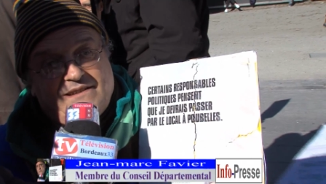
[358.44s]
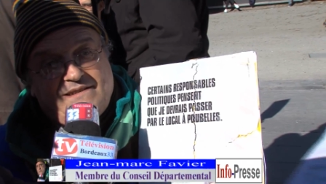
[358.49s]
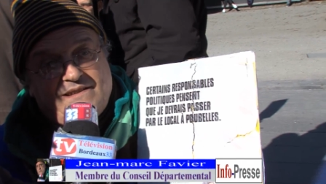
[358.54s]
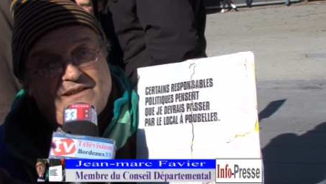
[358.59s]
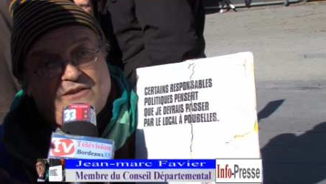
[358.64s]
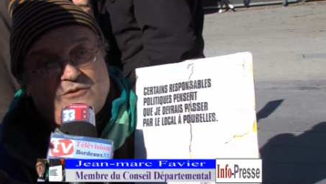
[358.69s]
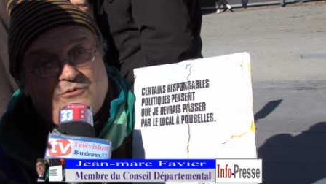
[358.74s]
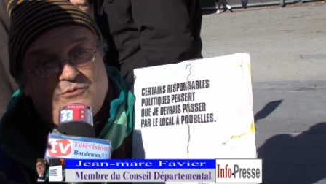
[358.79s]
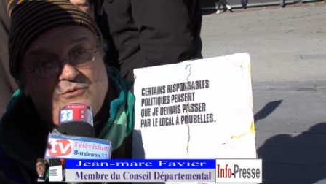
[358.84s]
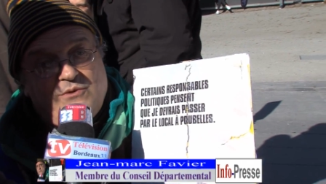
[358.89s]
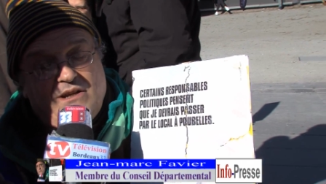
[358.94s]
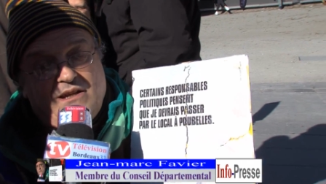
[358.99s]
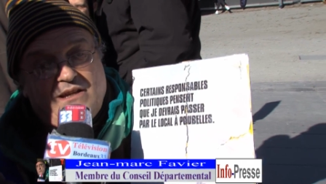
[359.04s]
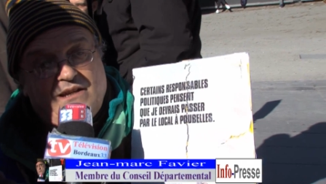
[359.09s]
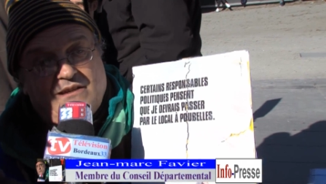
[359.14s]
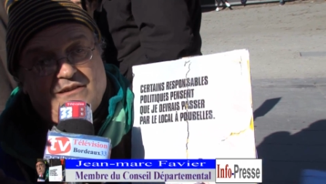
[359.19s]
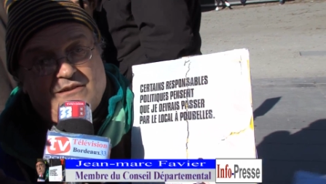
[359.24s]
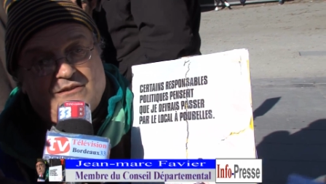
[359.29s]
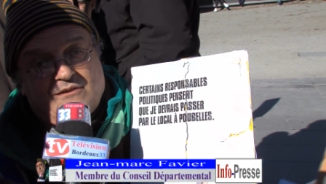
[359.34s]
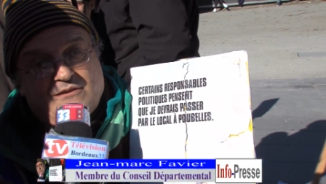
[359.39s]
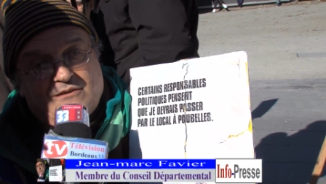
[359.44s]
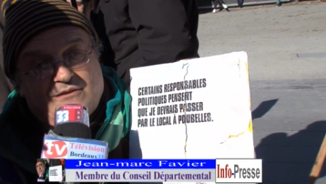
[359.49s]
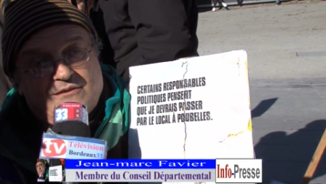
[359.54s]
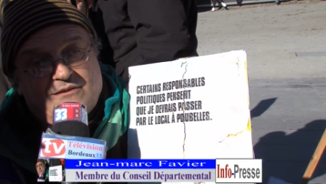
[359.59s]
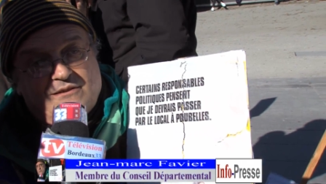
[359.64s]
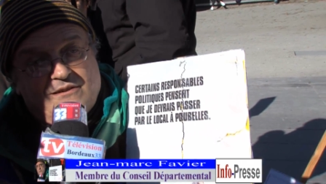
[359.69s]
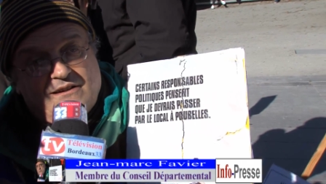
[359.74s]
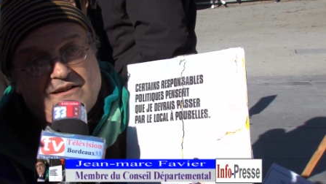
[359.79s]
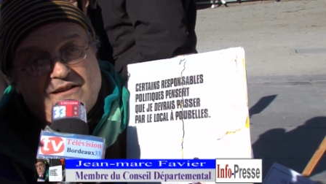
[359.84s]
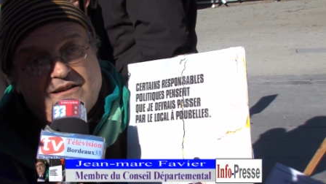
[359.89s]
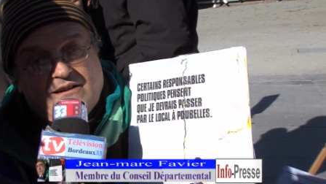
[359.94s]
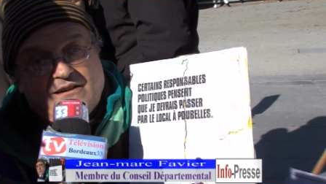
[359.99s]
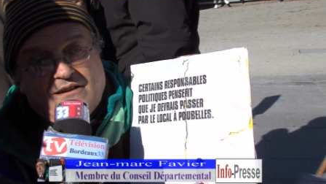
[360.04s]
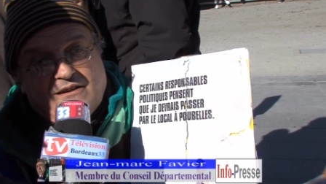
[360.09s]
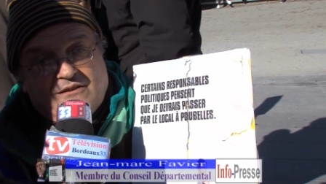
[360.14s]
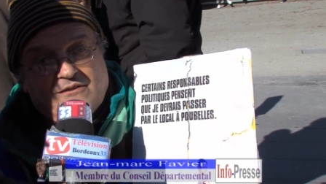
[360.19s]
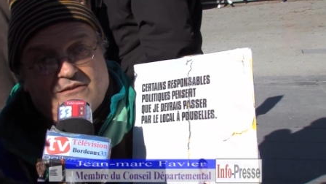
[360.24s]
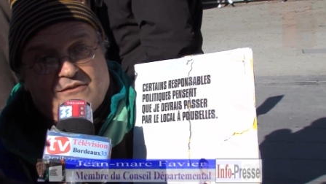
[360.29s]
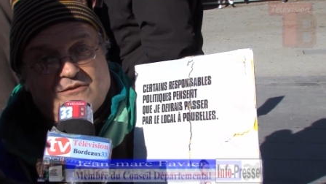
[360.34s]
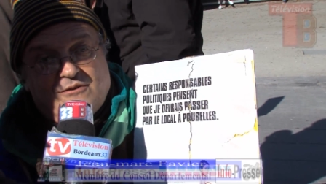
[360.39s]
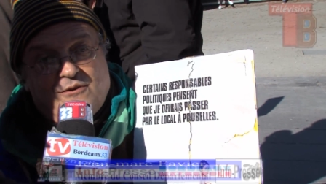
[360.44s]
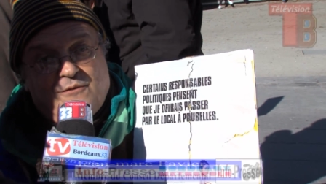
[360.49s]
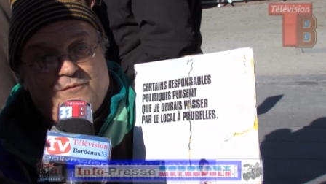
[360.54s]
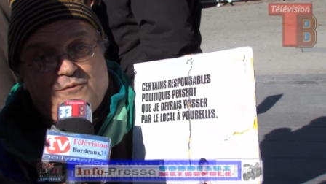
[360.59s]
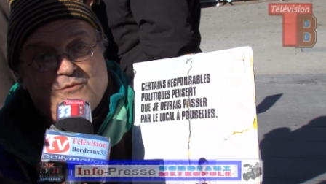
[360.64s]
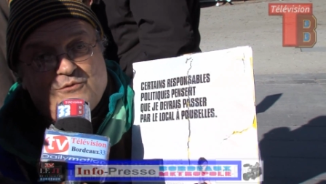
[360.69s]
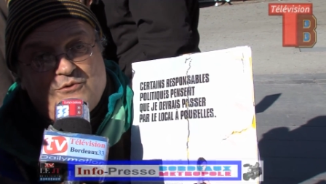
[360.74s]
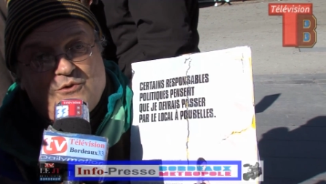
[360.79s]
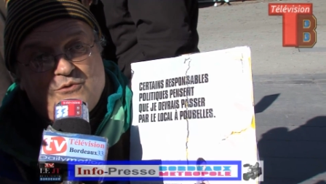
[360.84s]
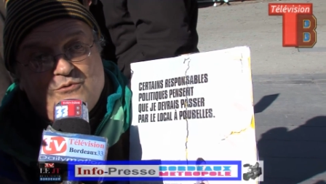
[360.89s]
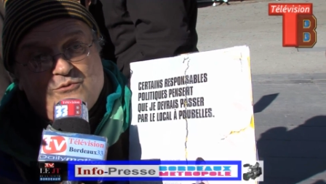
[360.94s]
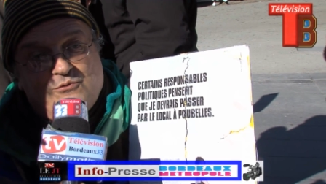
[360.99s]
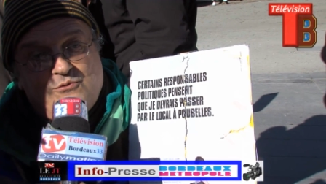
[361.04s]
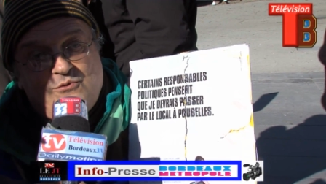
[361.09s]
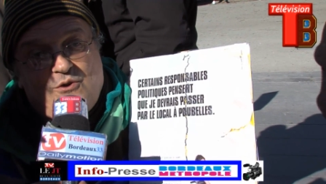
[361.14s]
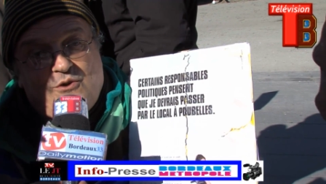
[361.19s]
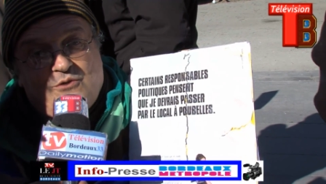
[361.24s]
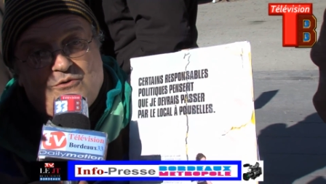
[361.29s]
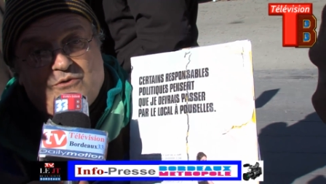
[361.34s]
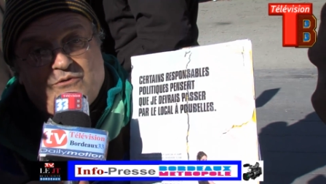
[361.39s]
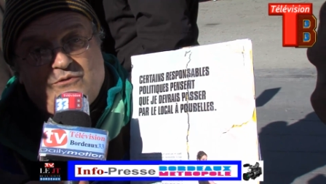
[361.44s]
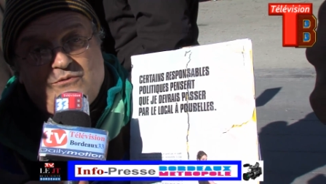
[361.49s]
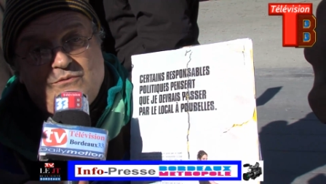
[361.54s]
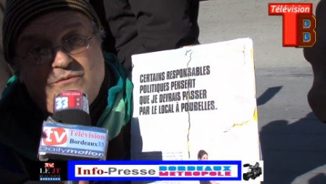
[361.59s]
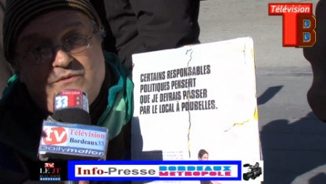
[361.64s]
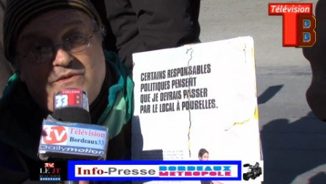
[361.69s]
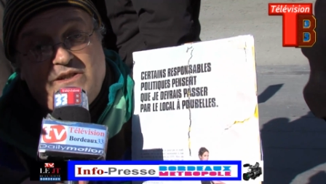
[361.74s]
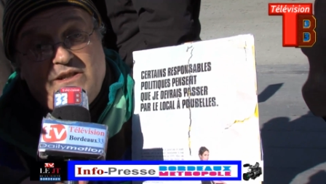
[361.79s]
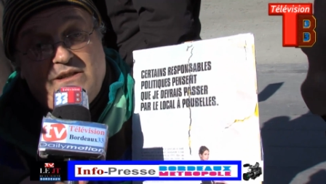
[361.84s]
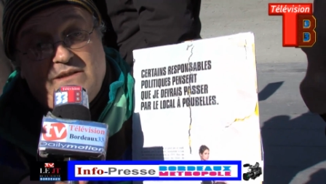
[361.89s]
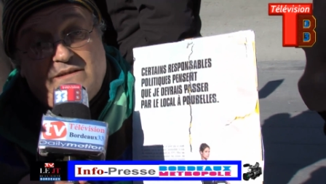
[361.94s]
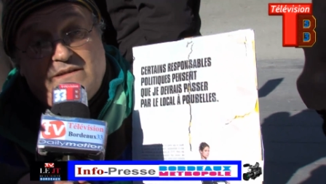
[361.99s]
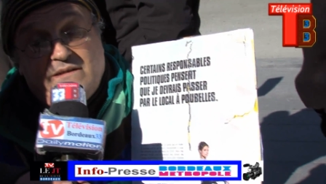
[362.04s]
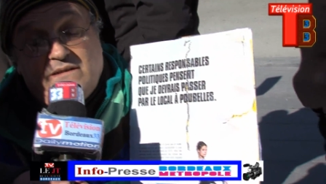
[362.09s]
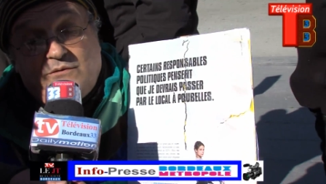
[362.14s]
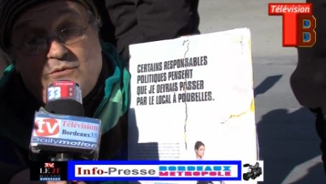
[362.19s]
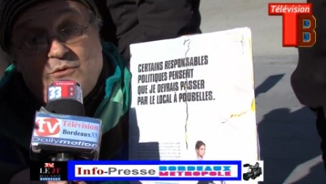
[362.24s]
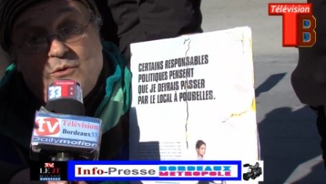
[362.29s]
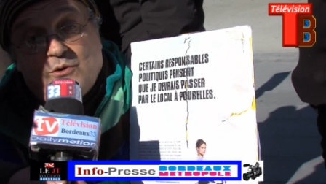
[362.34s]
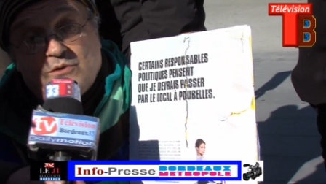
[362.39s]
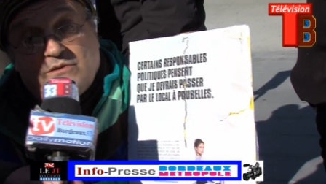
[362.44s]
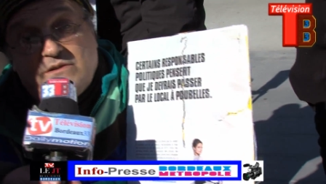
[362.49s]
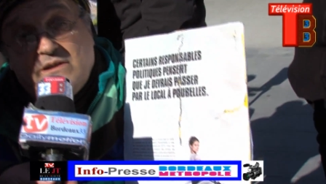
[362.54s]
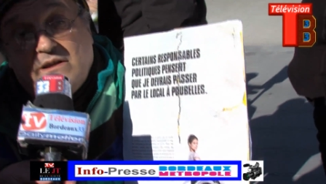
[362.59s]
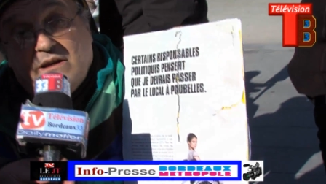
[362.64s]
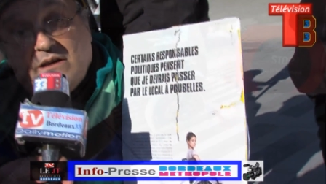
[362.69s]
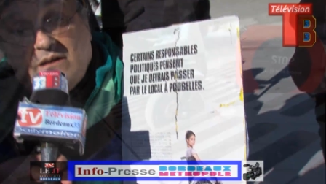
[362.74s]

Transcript: que circuler euh, euh, en fauteuil roulant dans une ville, c'est se heurter